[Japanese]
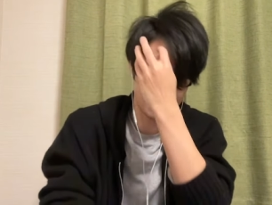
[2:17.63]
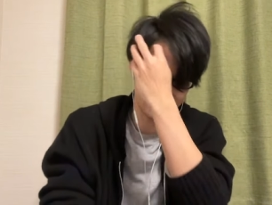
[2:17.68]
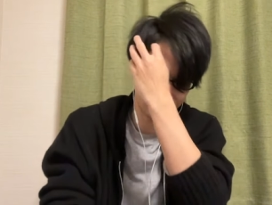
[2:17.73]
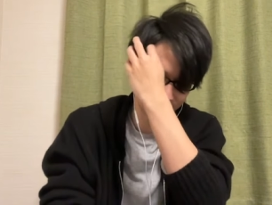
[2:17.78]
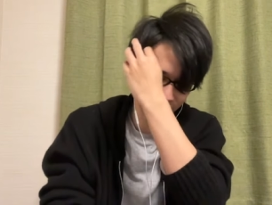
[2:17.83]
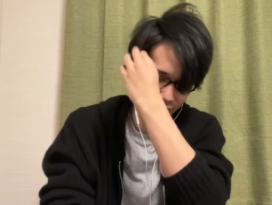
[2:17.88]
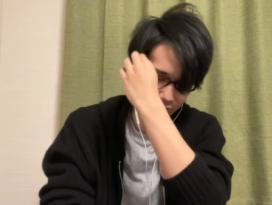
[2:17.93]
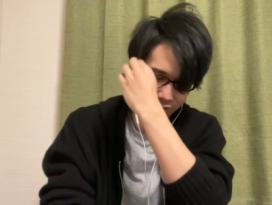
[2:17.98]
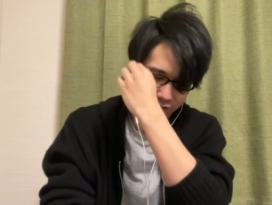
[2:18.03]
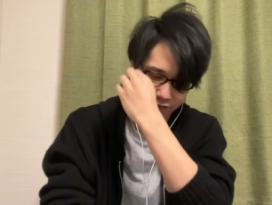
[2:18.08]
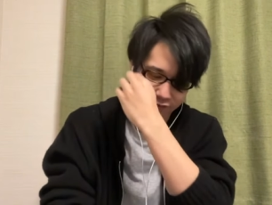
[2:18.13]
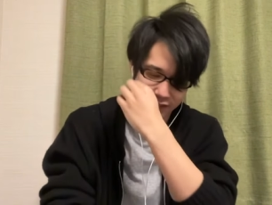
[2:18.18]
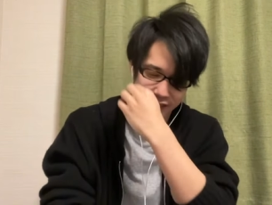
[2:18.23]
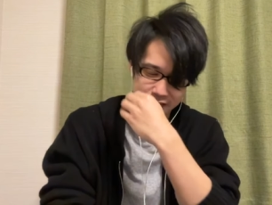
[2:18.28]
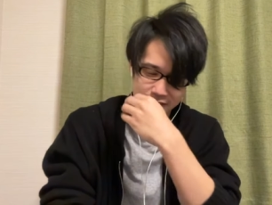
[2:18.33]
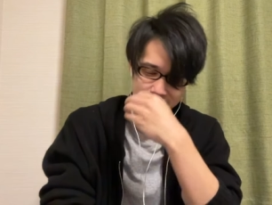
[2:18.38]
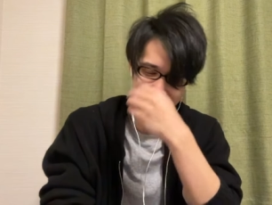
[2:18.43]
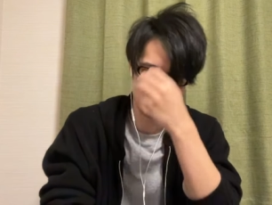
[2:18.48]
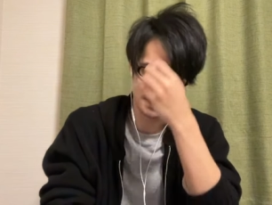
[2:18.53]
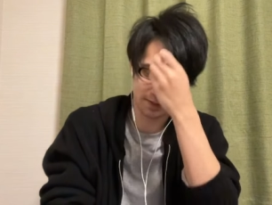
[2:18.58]
はい。僕は
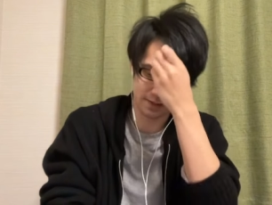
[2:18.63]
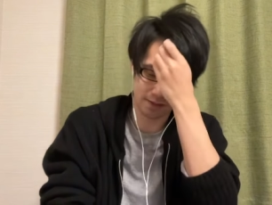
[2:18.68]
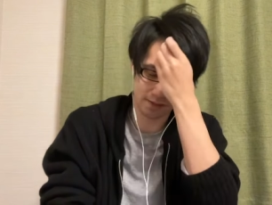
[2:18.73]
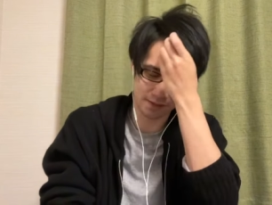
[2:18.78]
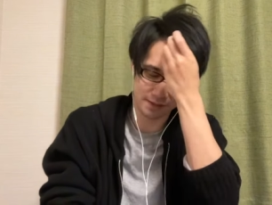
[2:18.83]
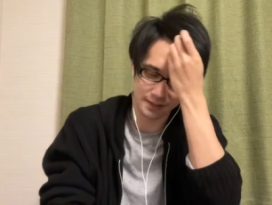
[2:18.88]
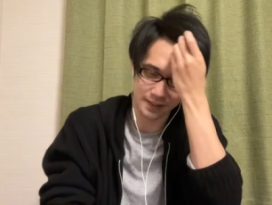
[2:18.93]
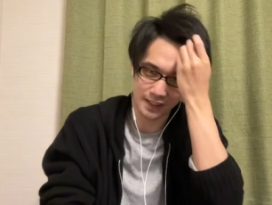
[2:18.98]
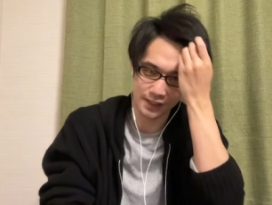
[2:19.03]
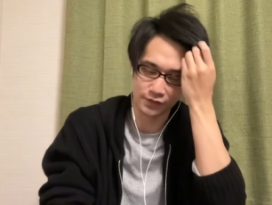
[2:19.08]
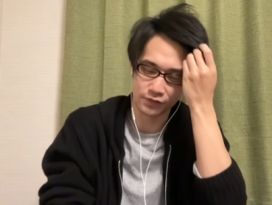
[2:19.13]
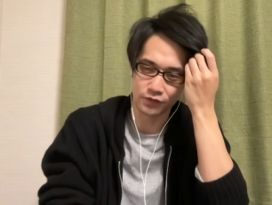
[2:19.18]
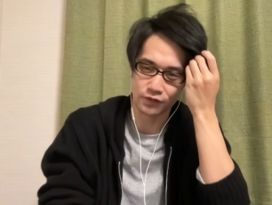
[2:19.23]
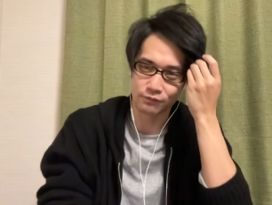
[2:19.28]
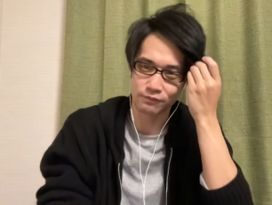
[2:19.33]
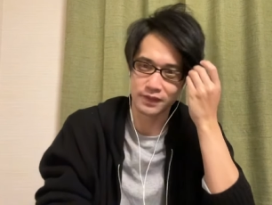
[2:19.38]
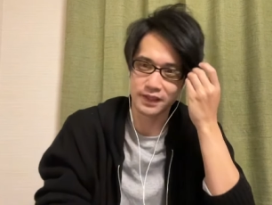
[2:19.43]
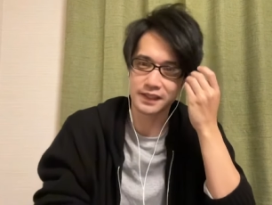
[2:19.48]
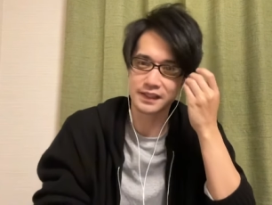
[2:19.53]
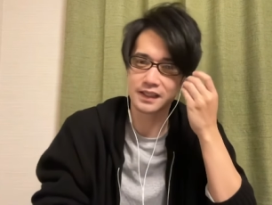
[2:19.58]
あ
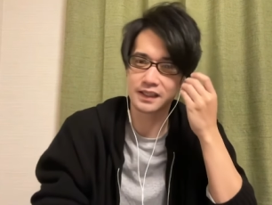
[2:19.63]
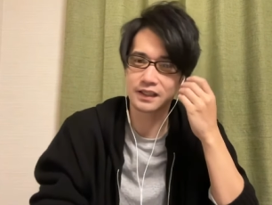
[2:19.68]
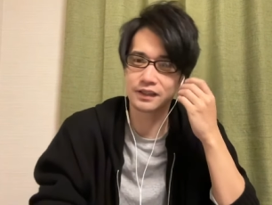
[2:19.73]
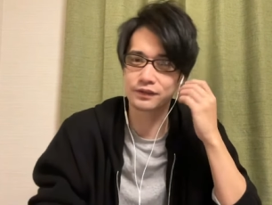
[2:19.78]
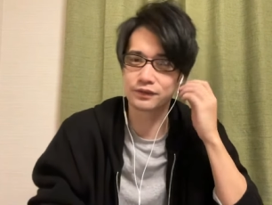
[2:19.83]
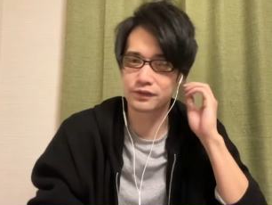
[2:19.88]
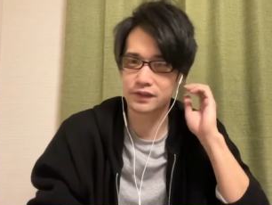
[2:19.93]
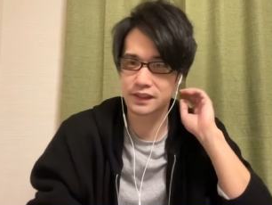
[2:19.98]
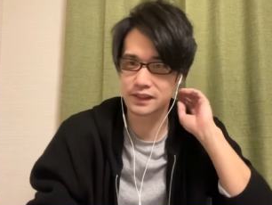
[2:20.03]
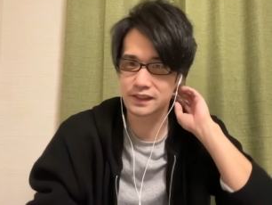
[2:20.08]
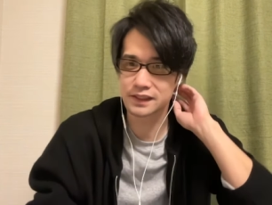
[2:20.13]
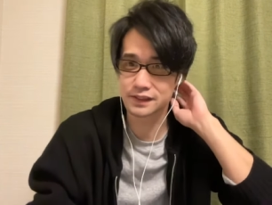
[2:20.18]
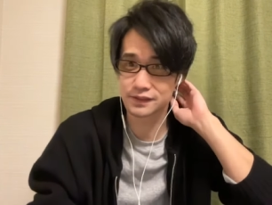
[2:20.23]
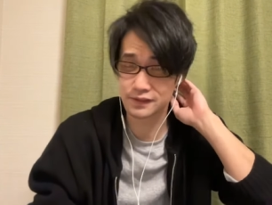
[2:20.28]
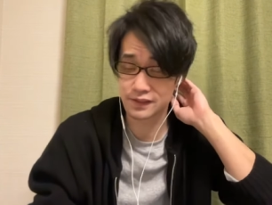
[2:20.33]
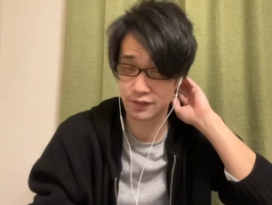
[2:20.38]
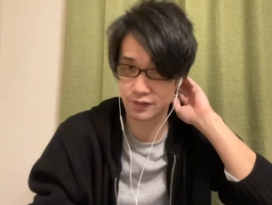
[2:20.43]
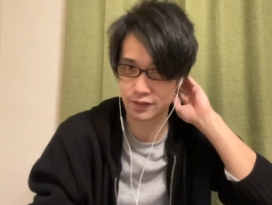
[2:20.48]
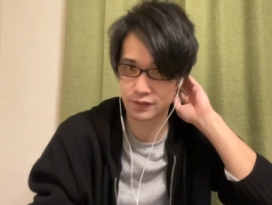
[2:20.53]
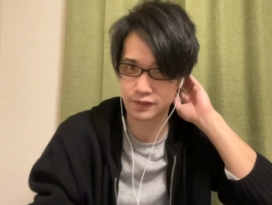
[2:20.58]
の、メインアカウントで
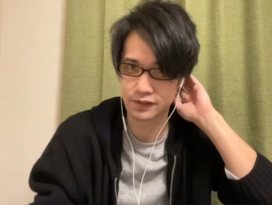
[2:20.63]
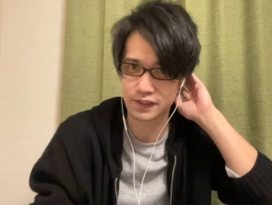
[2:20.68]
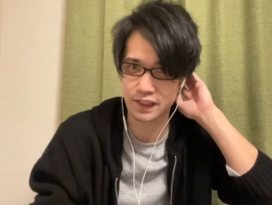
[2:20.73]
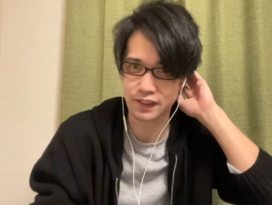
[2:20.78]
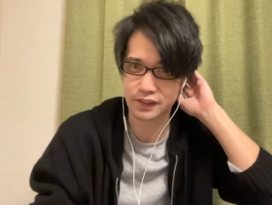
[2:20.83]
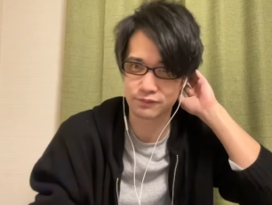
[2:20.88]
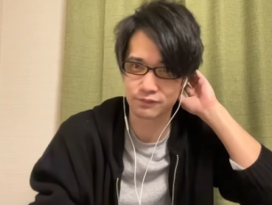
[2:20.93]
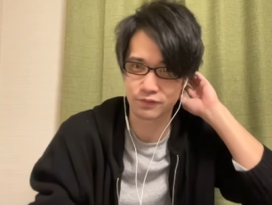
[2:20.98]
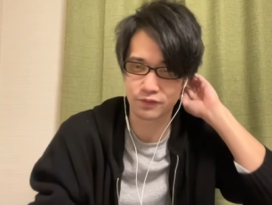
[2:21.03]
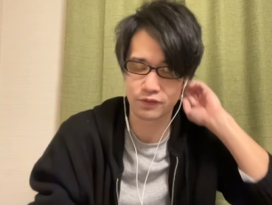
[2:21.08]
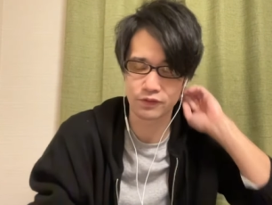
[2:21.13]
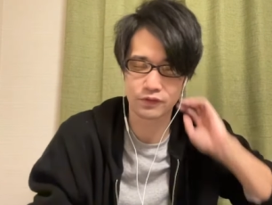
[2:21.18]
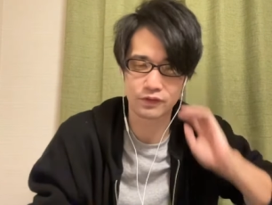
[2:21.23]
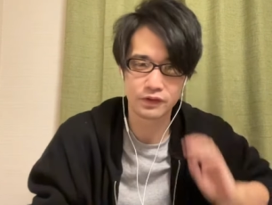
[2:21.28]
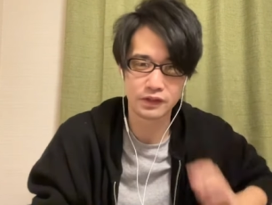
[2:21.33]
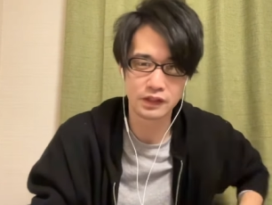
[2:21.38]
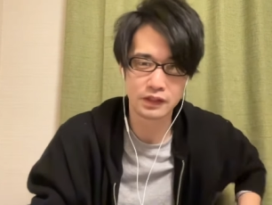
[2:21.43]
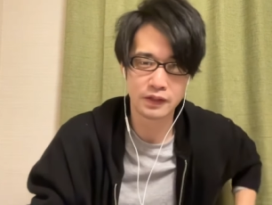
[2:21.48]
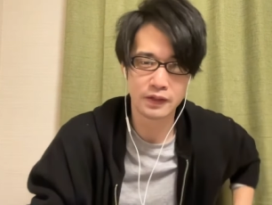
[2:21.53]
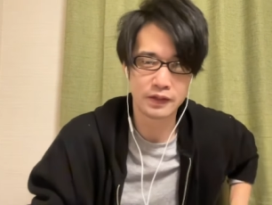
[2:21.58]
実は2体とも、
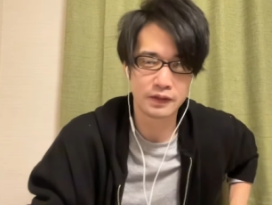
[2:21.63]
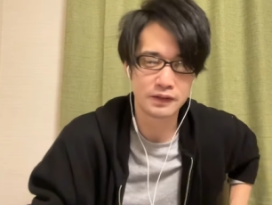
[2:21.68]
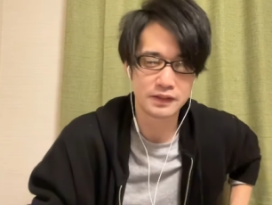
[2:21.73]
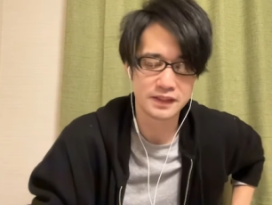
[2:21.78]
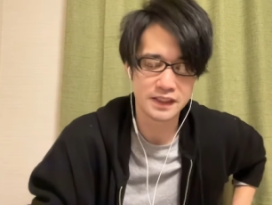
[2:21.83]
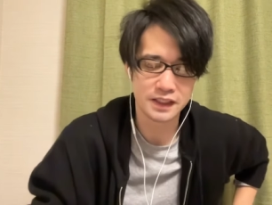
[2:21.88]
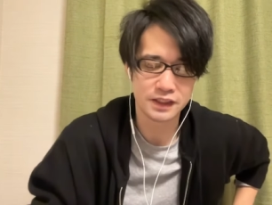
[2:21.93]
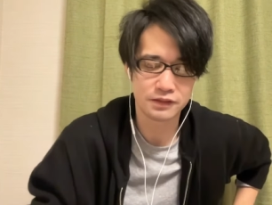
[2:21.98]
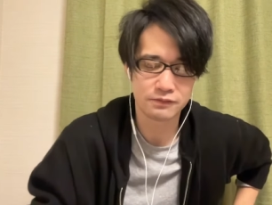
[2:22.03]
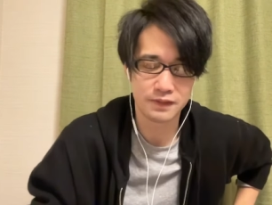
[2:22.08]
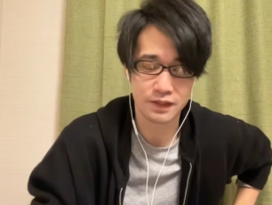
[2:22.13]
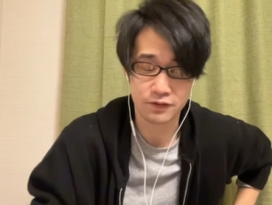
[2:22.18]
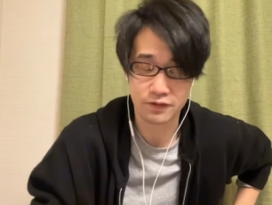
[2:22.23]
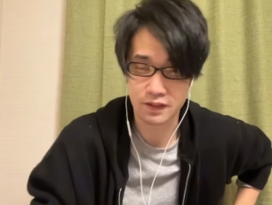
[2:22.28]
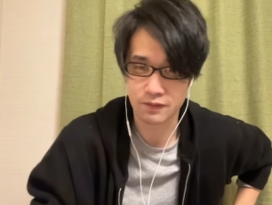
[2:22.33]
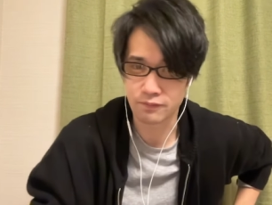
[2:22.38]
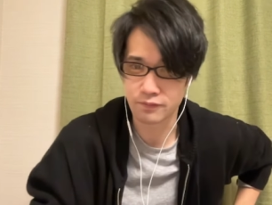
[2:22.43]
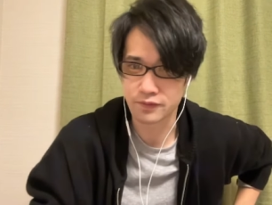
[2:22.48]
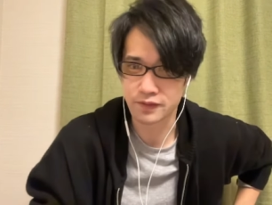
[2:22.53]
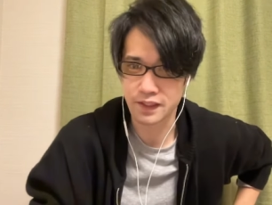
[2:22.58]

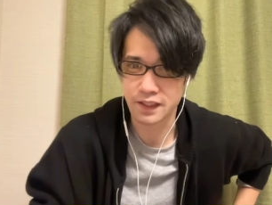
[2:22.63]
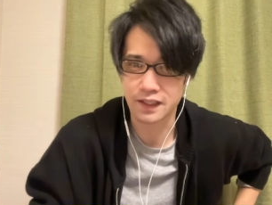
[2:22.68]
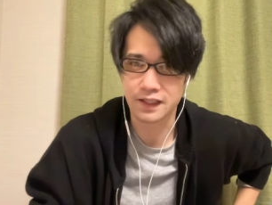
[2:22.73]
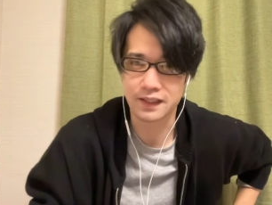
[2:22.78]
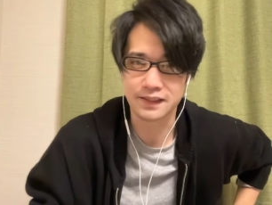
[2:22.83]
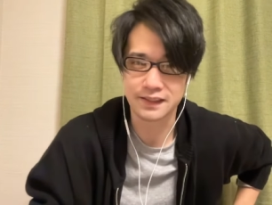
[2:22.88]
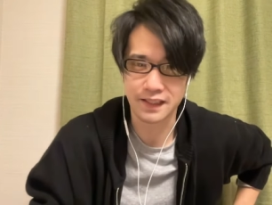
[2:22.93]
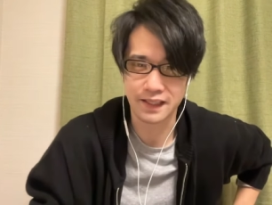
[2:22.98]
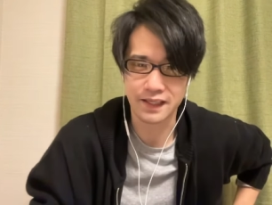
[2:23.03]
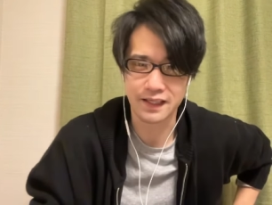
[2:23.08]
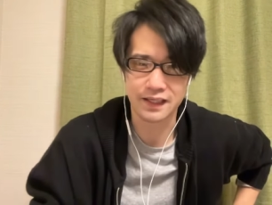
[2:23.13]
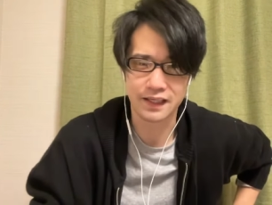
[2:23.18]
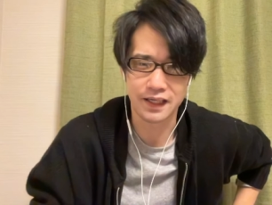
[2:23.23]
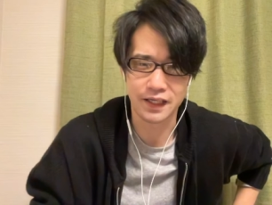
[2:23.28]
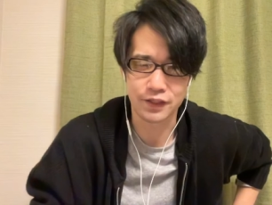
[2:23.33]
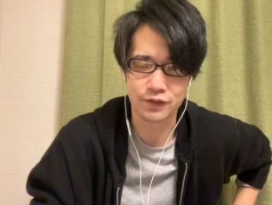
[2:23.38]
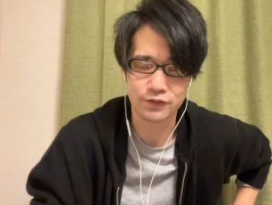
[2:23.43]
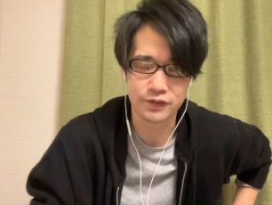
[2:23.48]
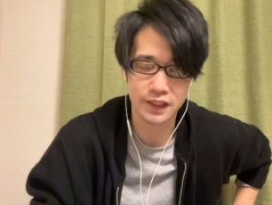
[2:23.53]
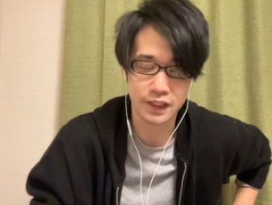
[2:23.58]
チェーンソーマンクラブのキャラが出て、
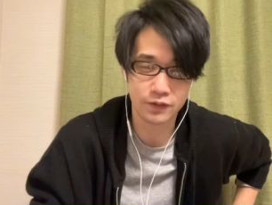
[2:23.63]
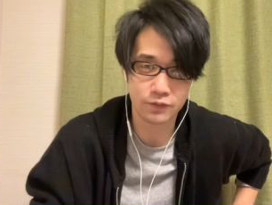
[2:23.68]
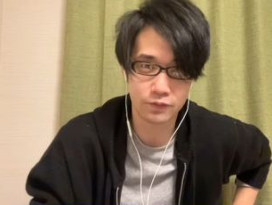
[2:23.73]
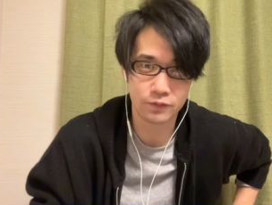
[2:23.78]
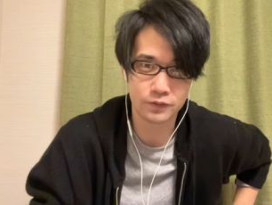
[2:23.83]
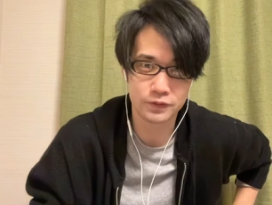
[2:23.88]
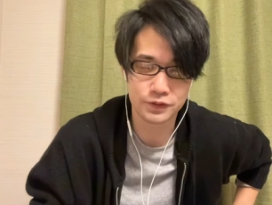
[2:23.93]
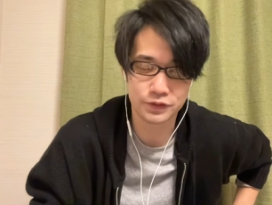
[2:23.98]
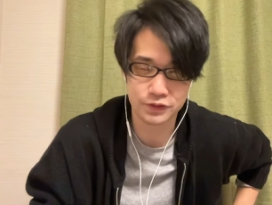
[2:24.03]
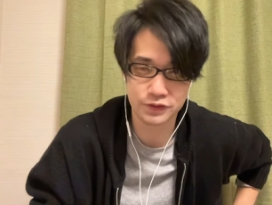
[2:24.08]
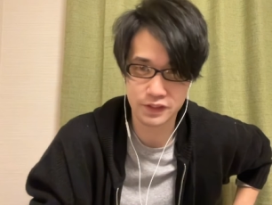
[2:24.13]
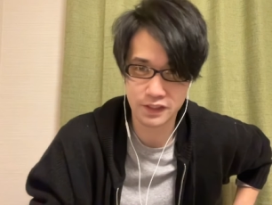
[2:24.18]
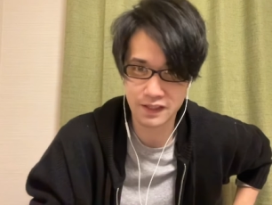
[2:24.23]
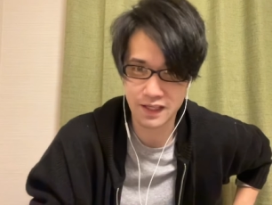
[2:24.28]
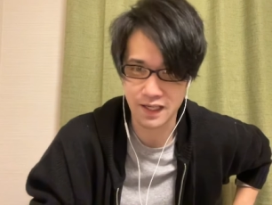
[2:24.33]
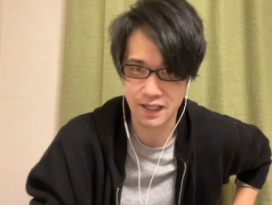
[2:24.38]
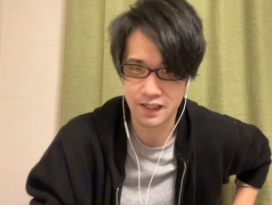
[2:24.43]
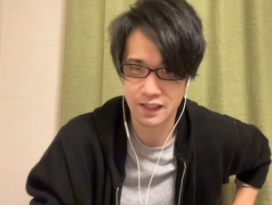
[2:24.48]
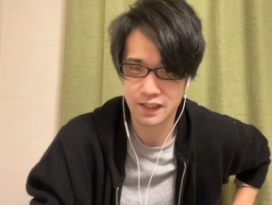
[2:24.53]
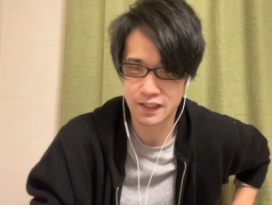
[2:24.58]
はい。クリア報酬では、